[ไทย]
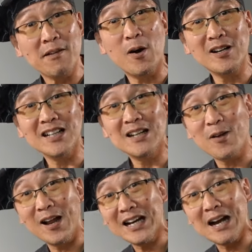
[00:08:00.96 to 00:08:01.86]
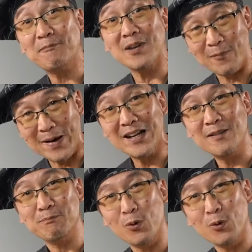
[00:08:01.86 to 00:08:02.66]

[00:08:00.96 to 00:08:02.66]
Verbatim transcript: น้ำในหม้อเดือดเรียบร้อยนะครับ เรามาเริ่ม